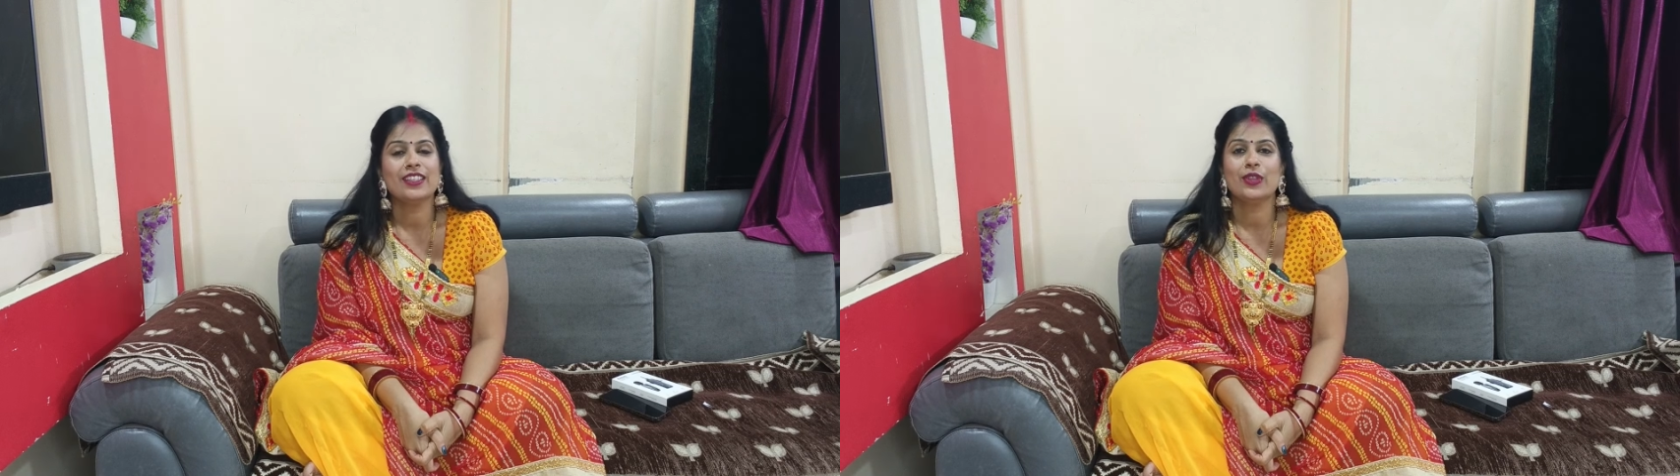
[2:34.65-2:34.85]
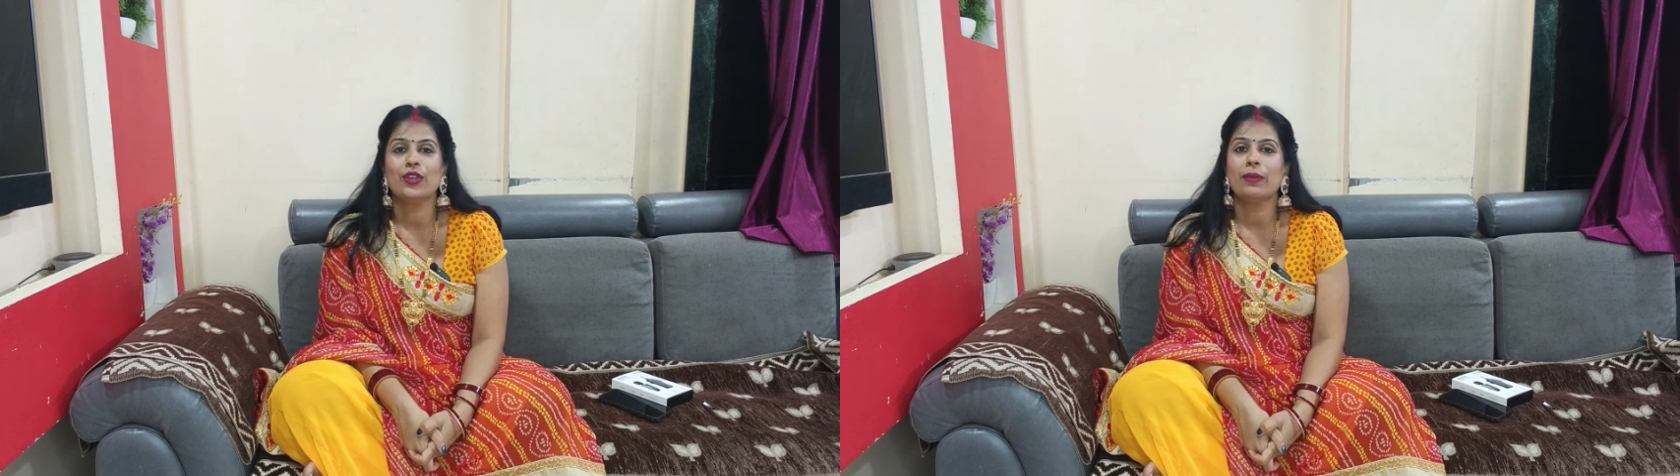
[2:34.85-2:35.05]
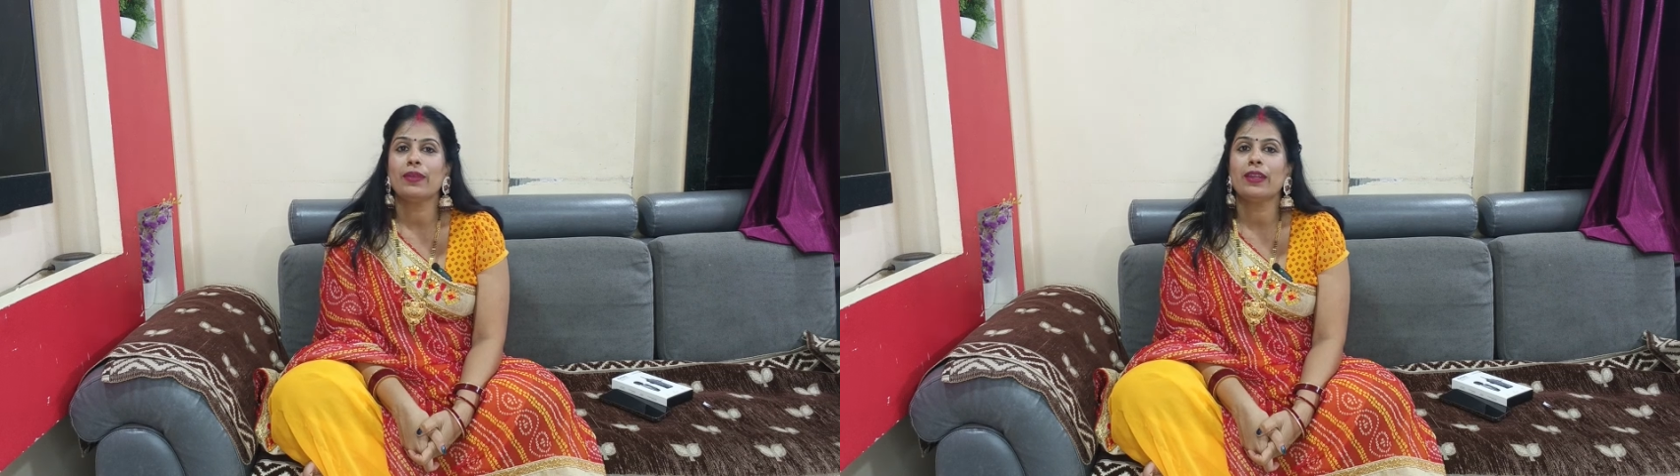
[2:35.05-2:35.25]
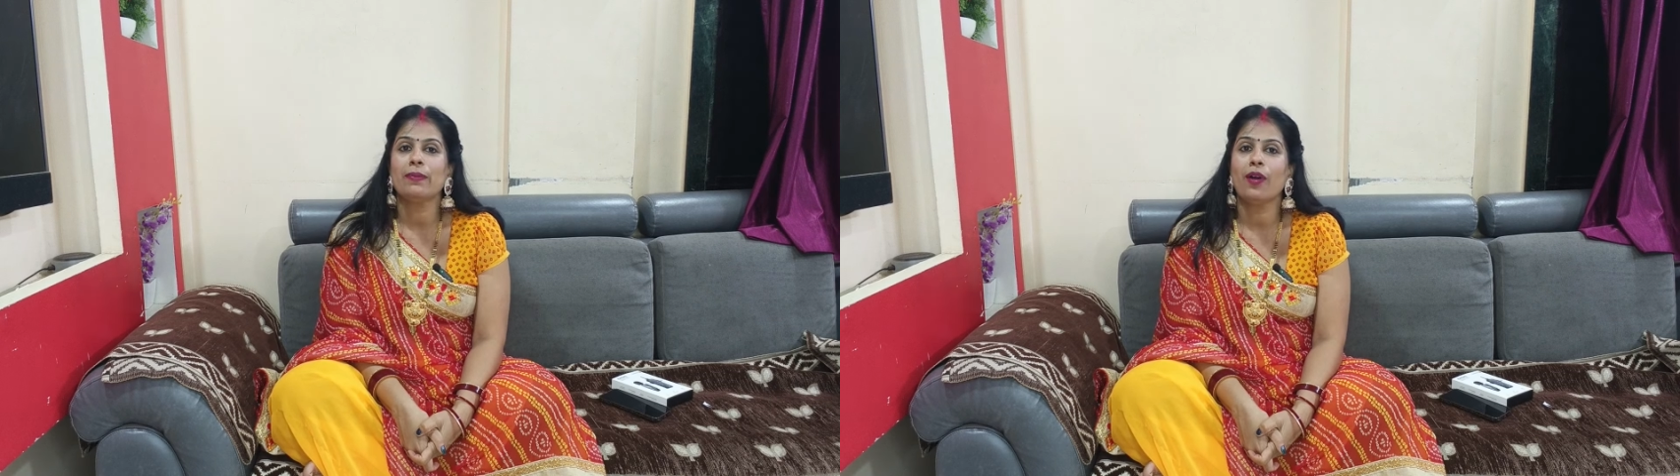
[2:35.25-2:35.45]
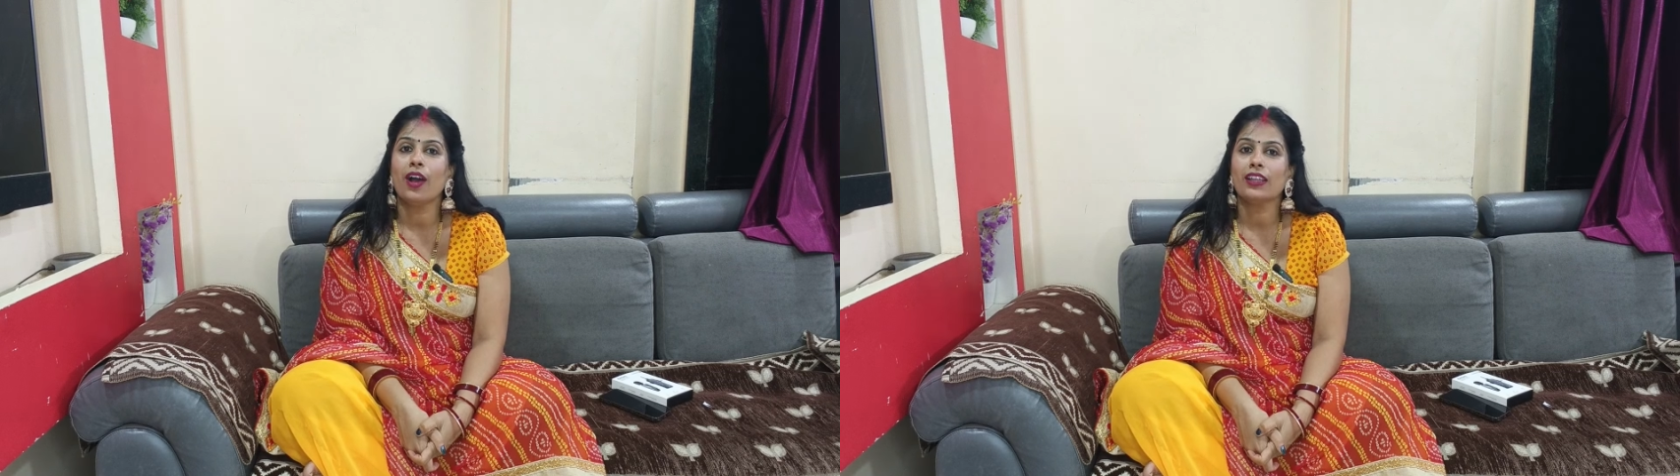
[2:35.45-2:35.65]
जिन्होंने मेरी
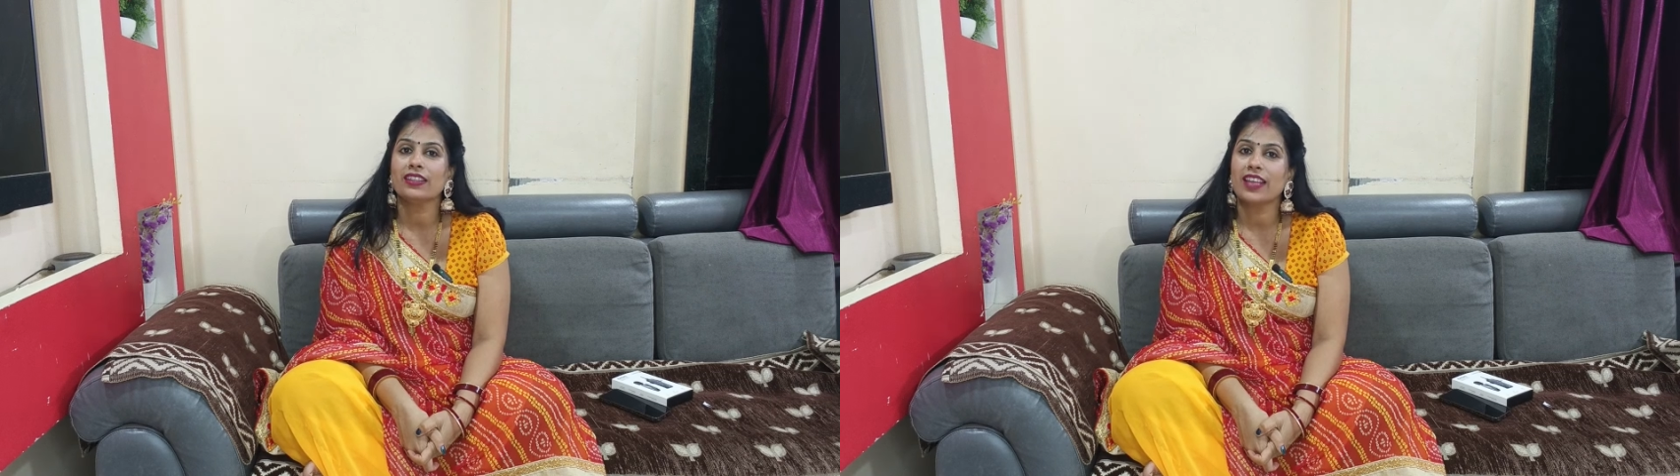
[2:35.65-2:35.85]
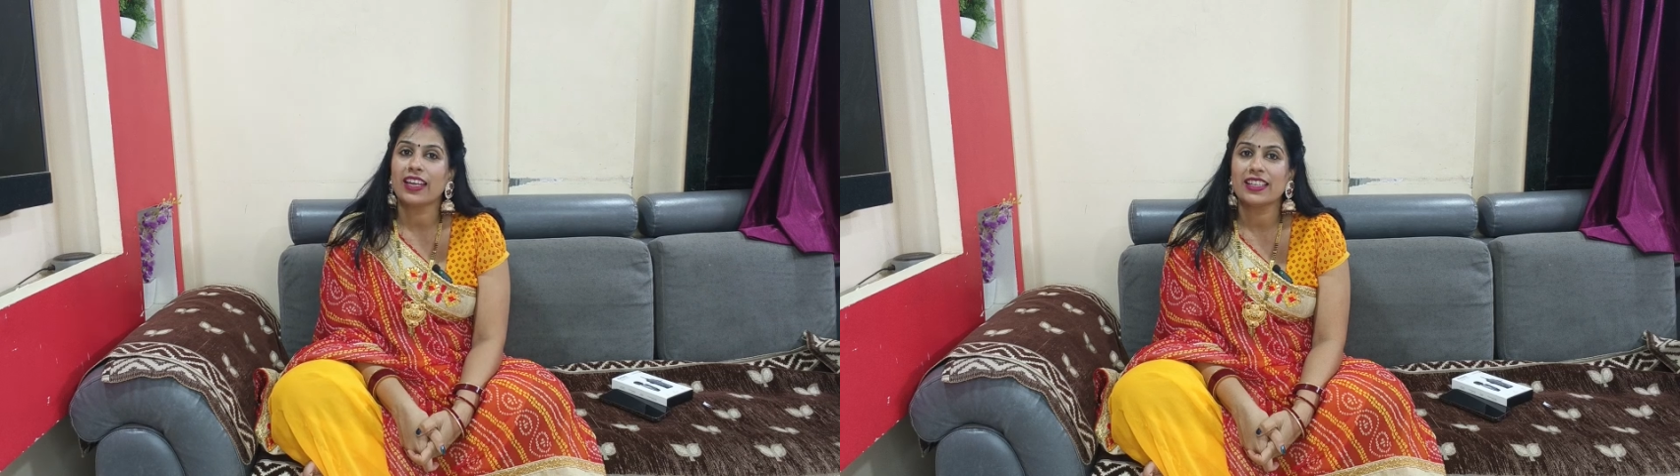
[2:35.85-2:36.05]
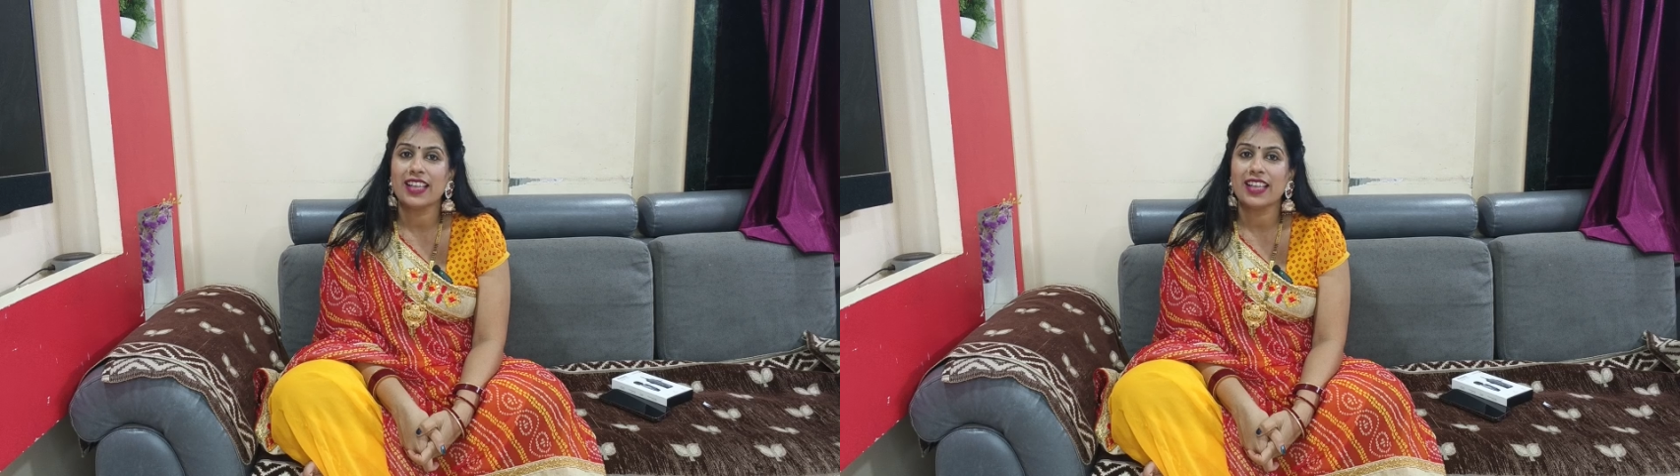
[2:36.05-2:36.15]
बहुत सारी